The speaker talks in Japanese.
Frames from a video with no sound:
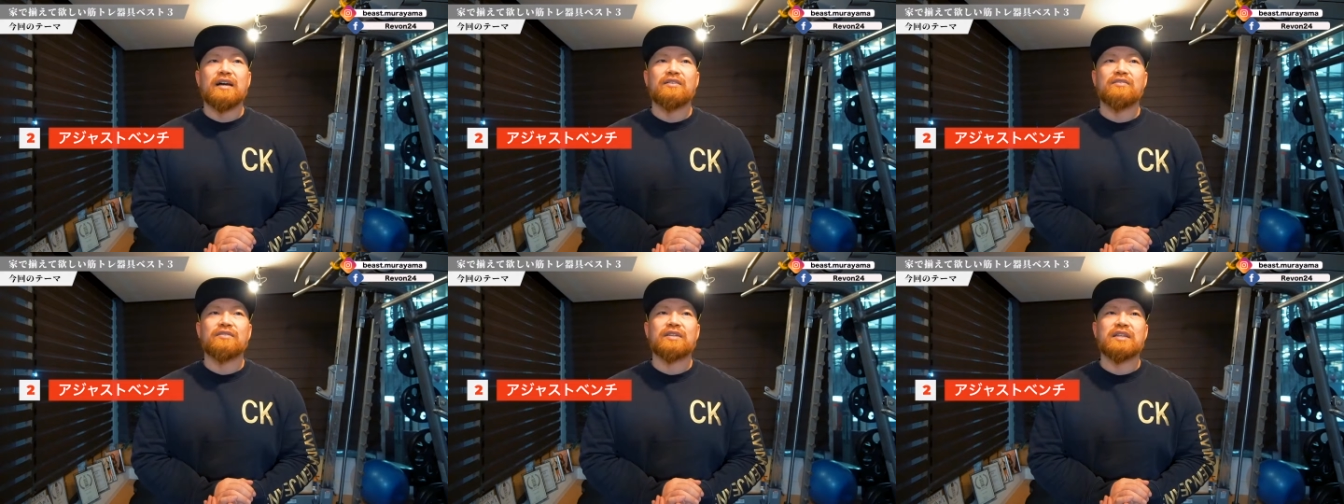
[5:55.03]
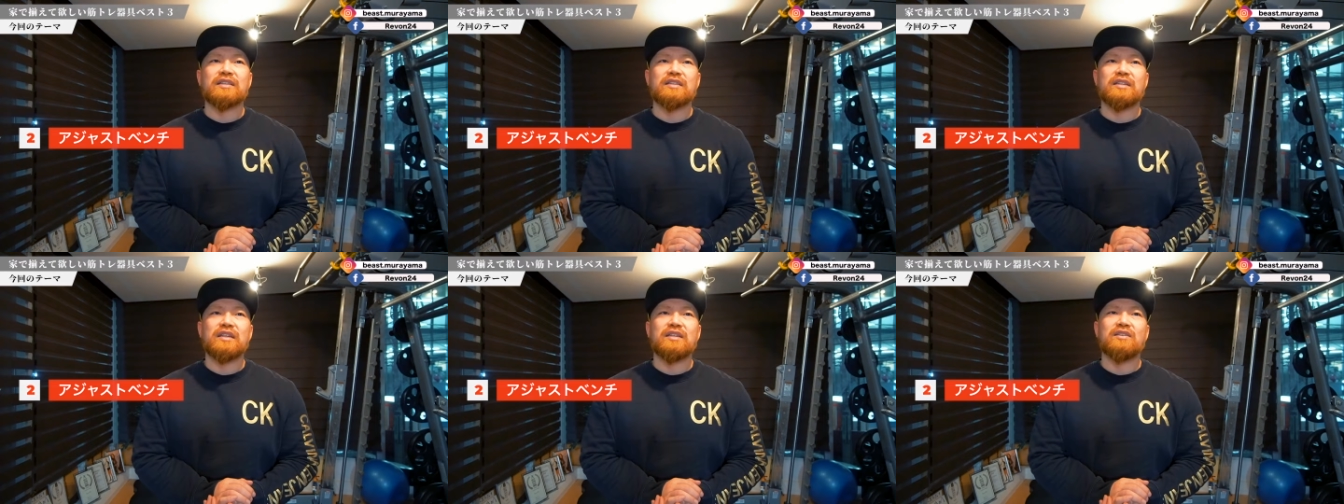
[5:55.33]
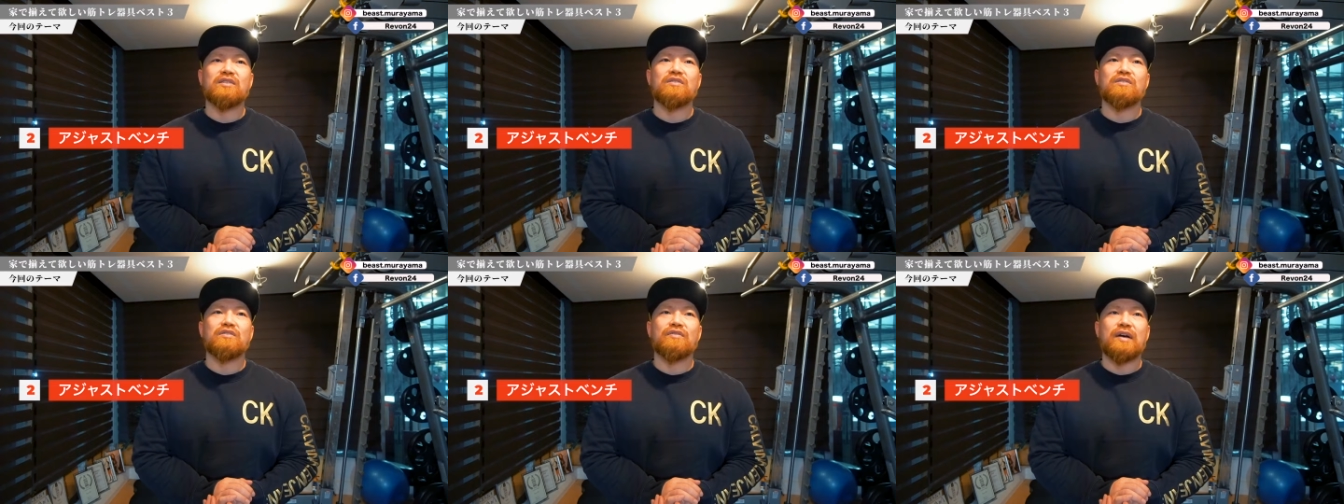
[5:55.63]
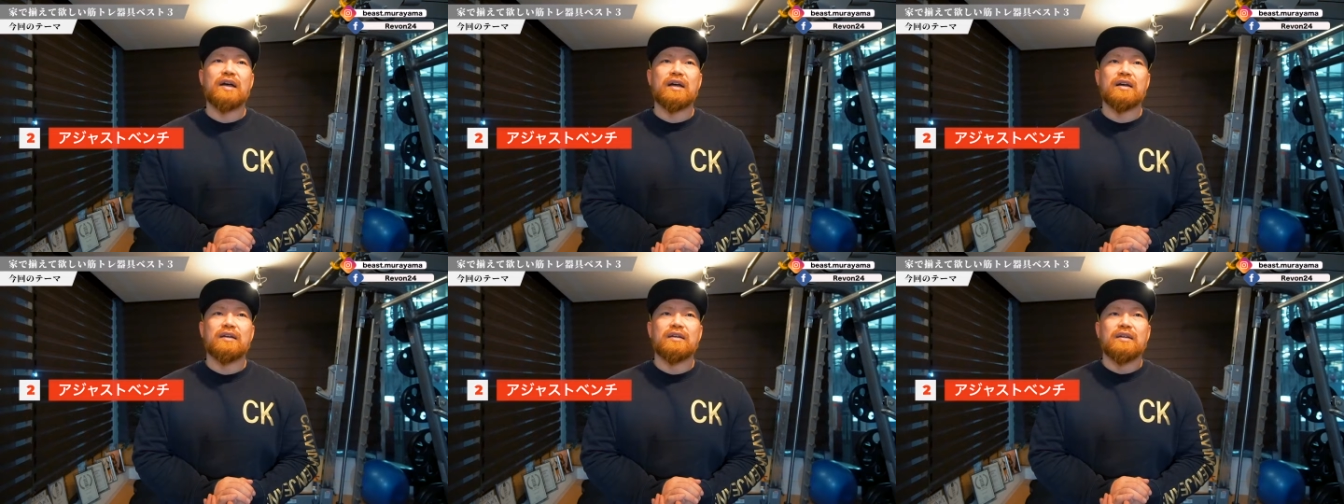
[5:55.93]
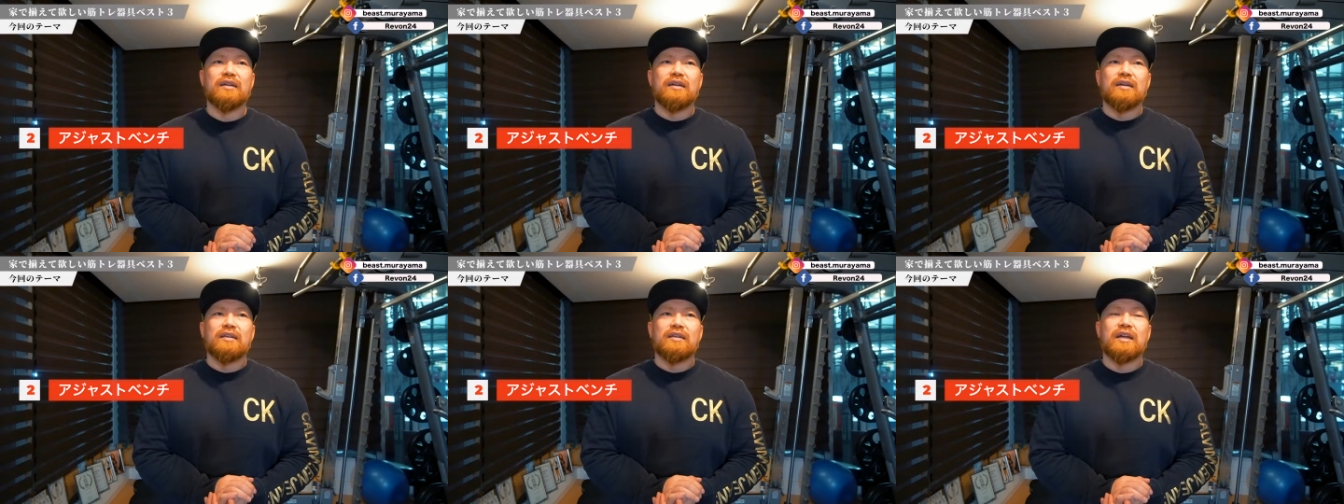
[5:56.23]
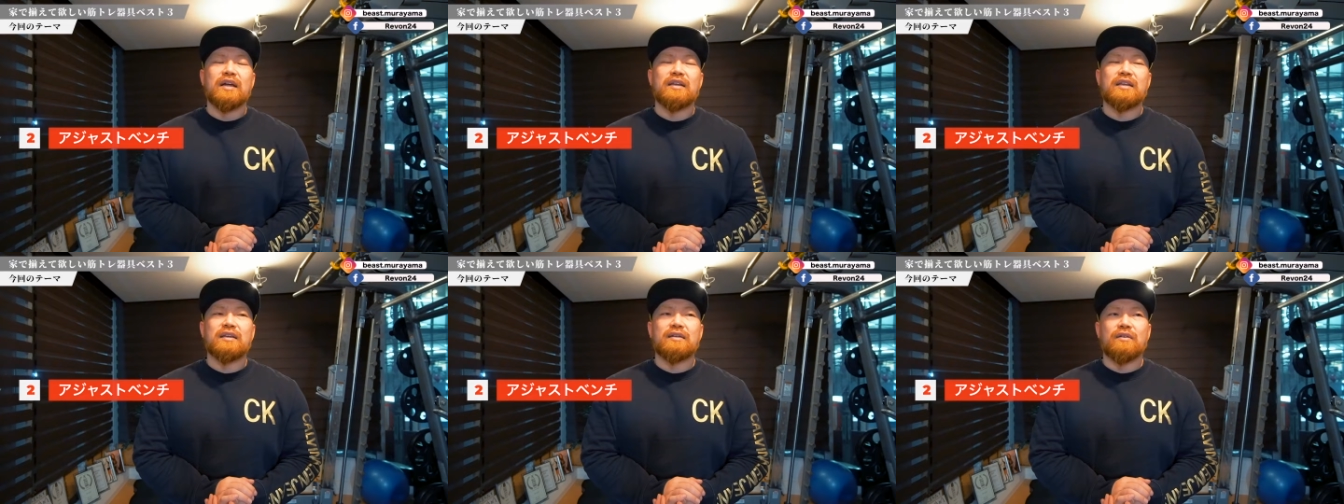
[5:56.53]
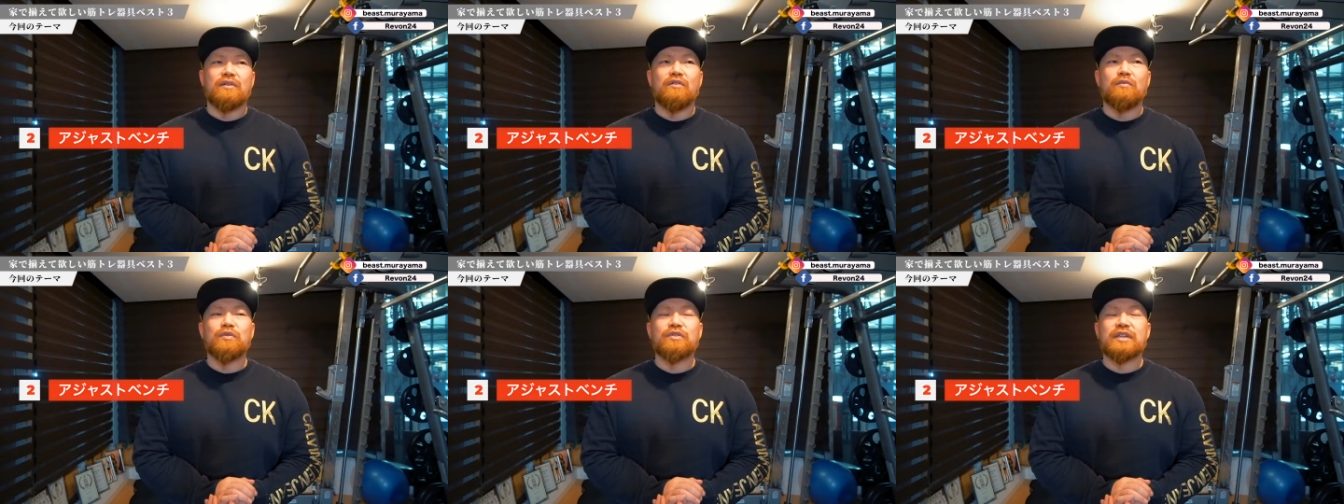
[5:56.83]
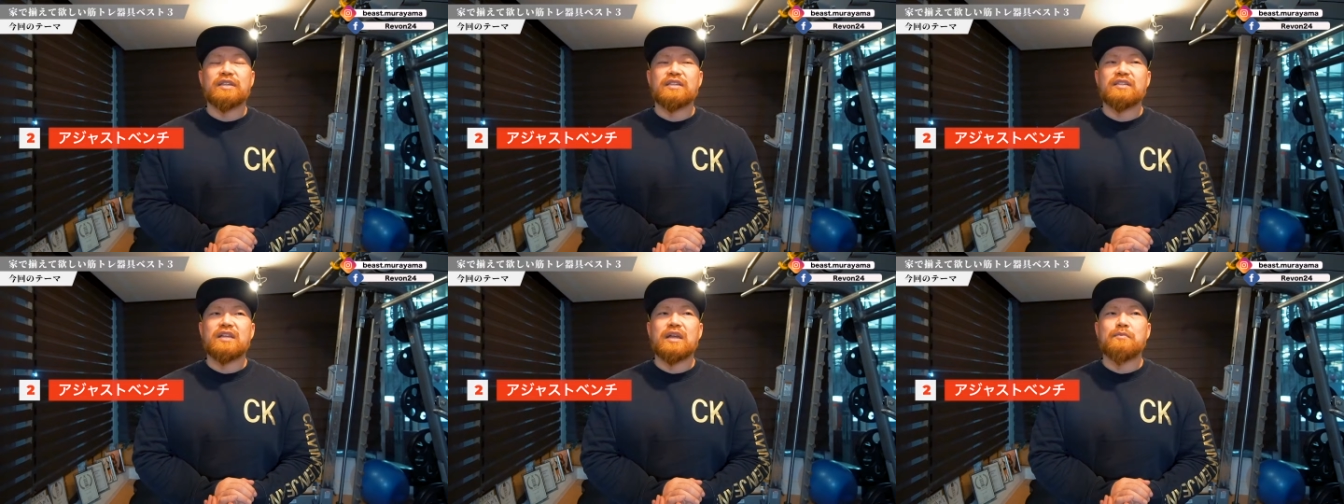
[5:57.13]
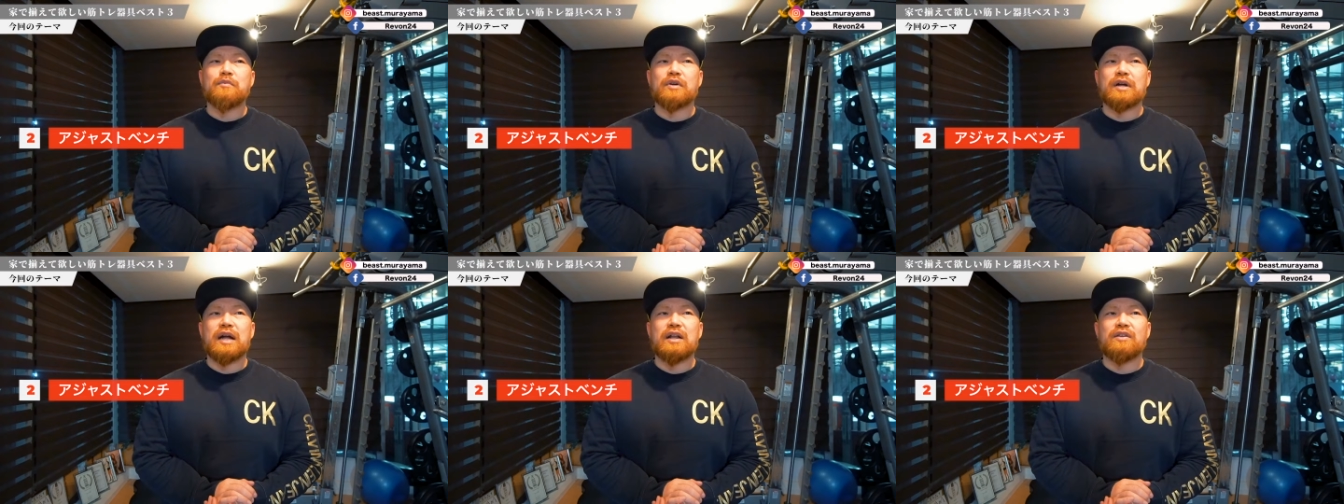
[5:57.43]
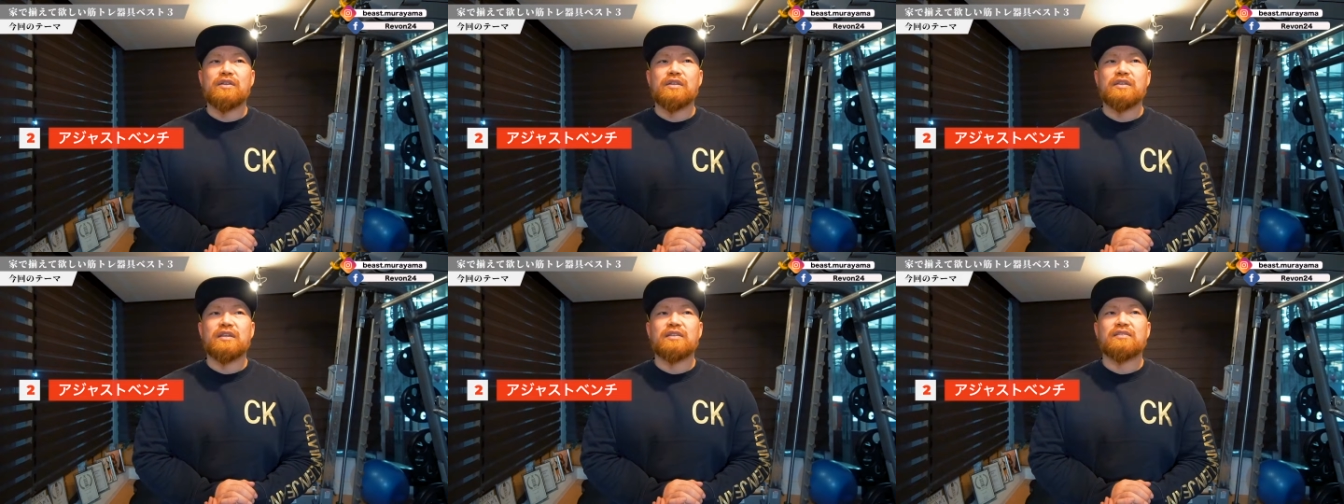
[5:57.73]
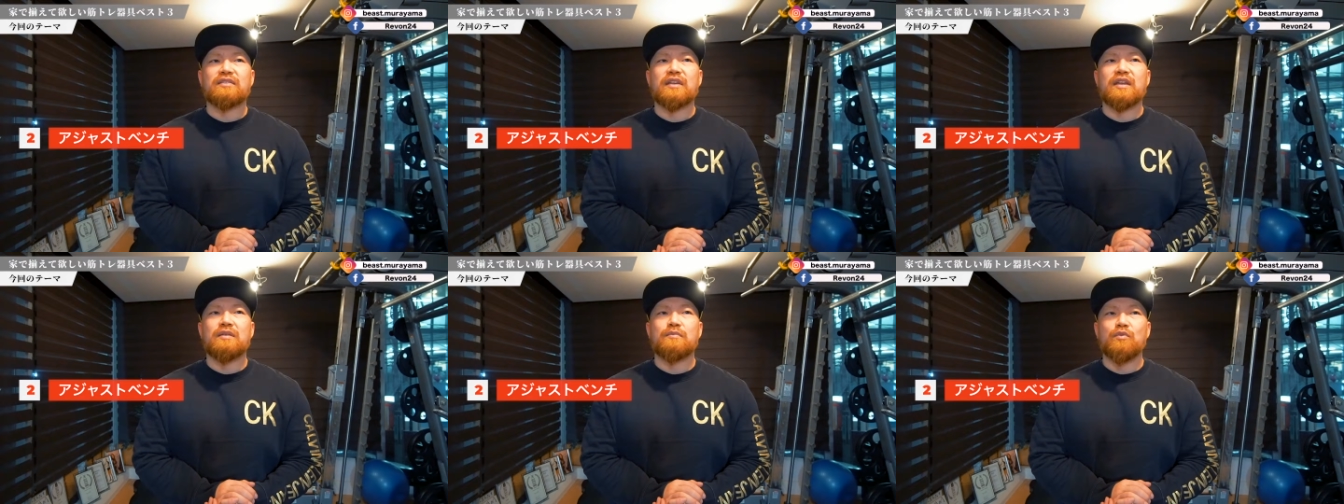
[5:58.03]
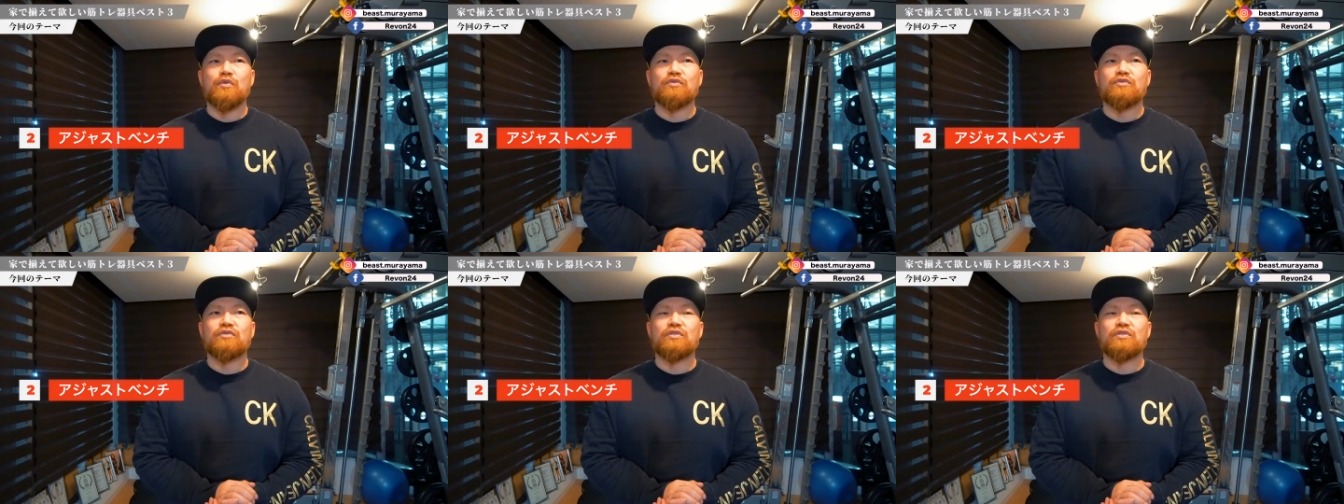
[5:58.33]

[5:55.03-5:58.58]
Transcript: あの、チャッチーっていうのは、やはり重さ自体も軽いんですけれども、